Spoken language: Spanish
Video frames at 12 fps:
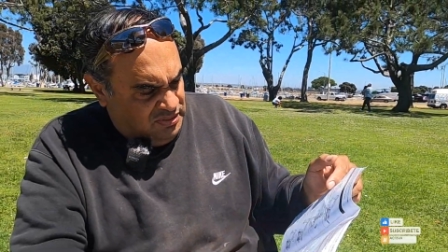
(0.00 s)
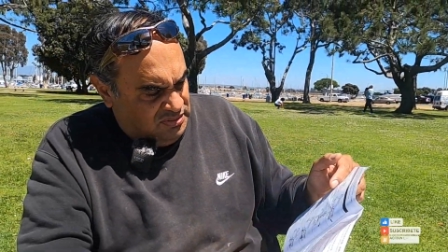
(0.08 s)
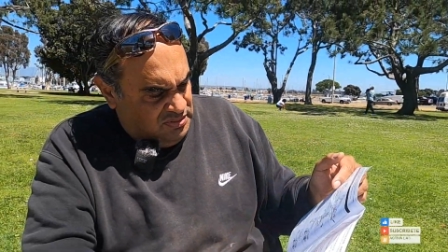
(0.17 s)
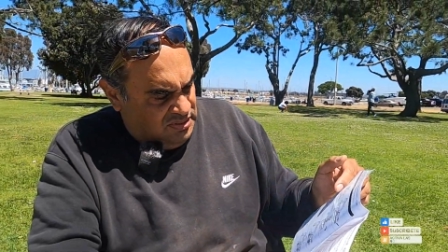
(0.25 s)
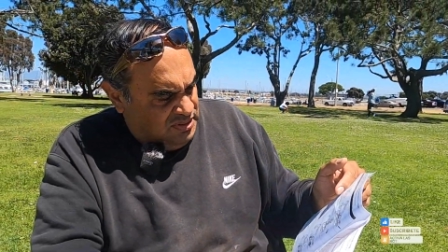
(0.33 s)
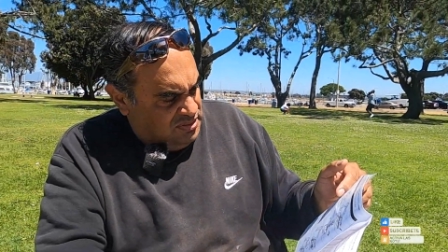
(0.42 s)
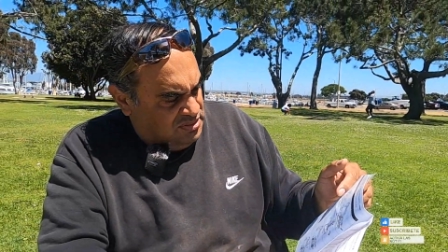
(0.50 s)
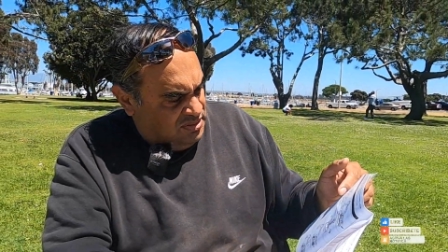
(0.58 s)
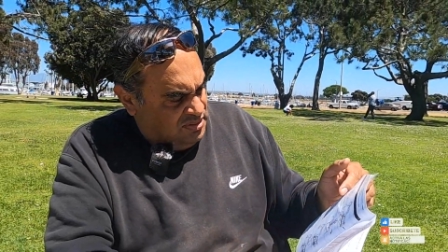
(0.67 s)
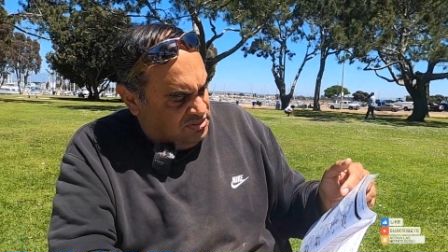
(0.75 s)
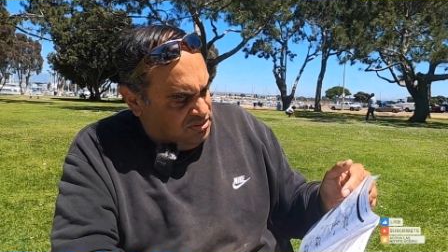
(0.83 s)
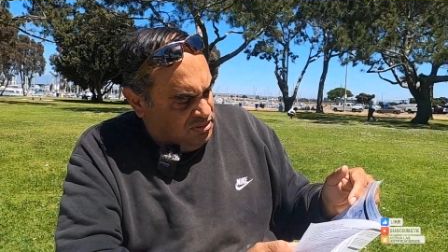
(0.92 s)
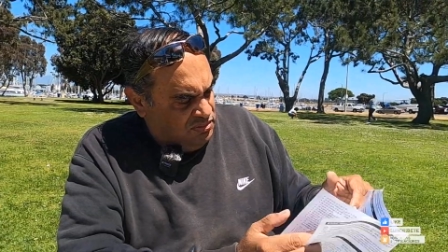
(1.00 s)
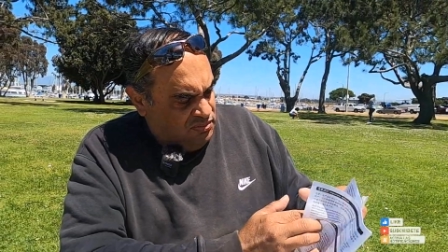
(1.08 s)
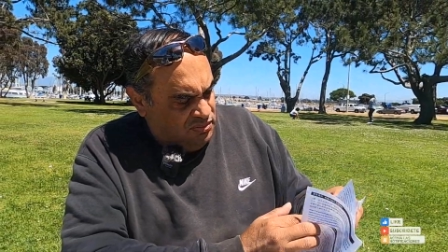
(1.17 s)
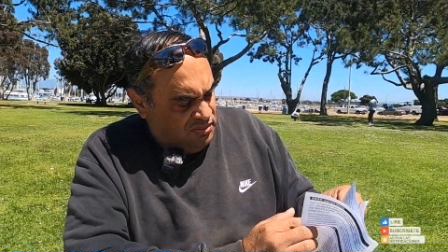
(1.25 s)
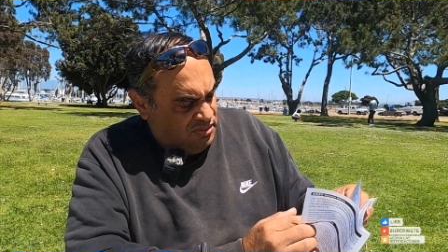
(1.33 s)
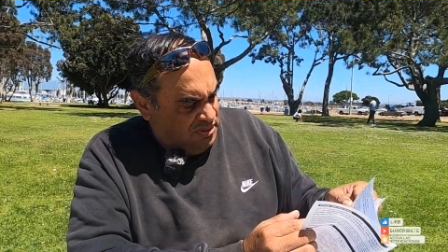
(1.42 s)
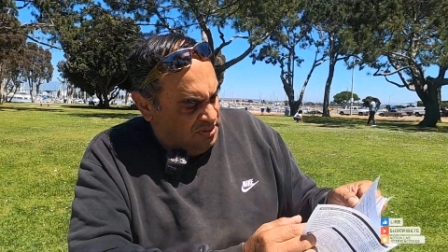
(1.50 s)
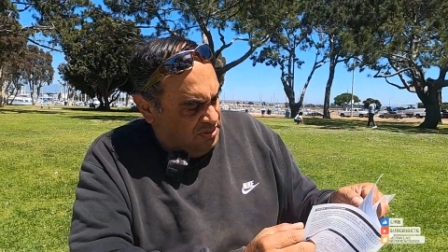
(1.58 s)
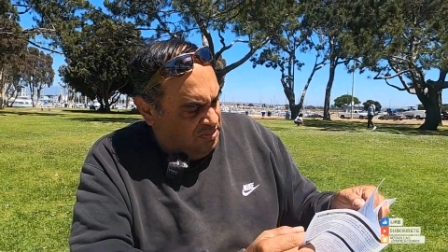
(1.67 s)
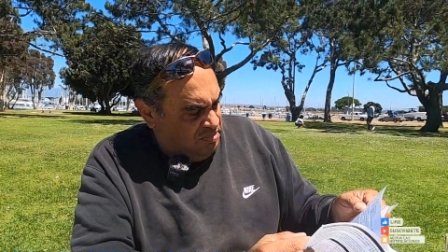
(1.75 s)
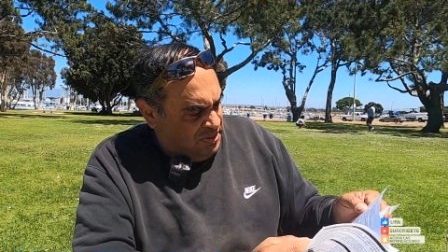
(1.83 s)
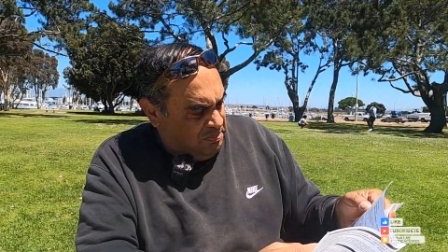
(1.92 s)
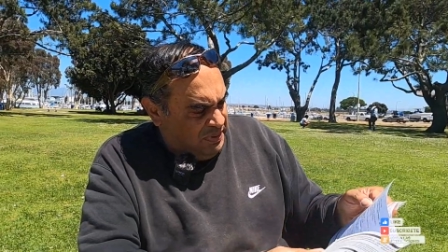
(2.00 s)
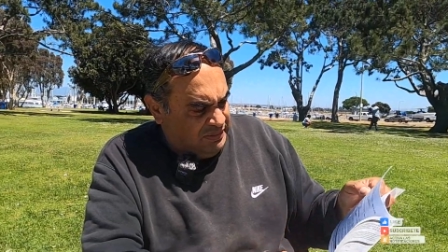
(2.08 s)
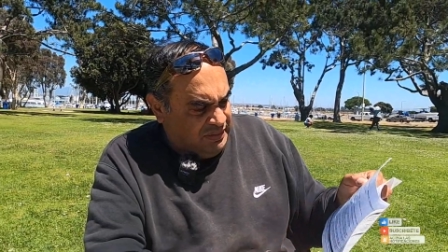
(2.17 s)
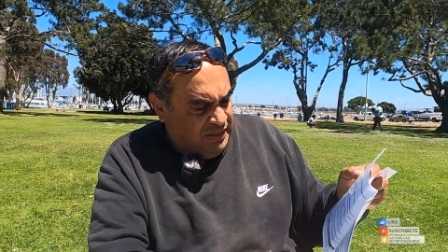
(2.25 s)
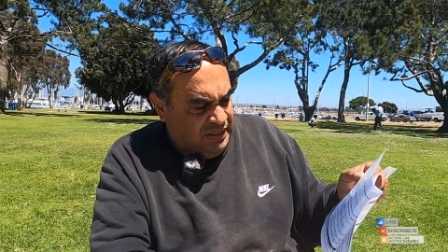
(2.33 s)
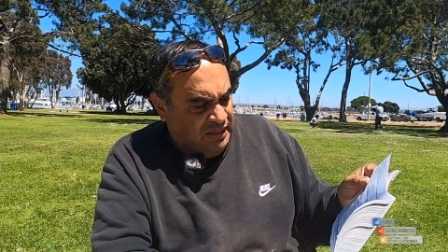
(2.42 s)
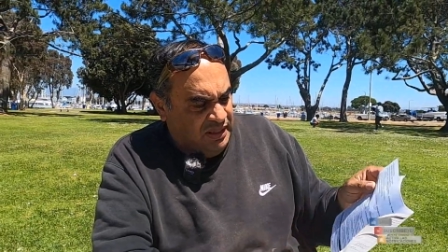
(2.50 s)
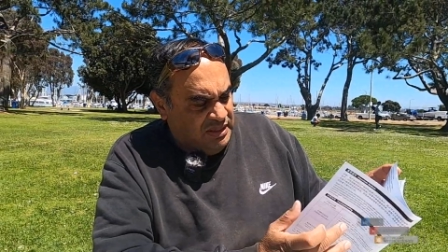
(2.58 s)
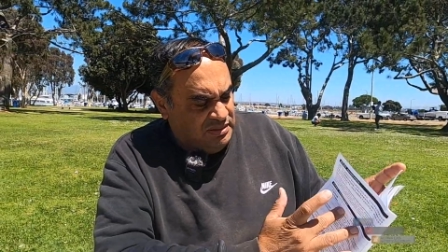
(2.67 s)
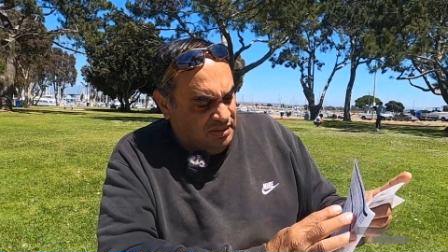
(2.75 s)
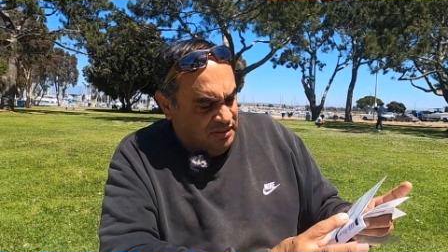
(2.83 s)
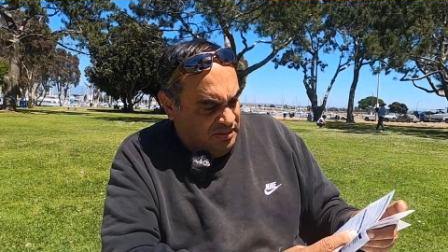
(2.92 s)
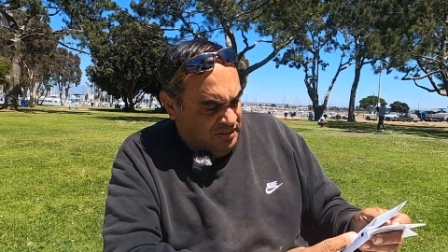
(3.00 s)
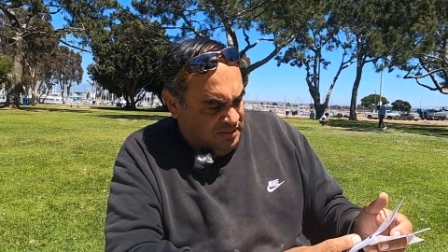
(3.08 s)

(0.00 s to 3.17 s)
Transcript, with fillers: Sí, en chino y, parte en inglés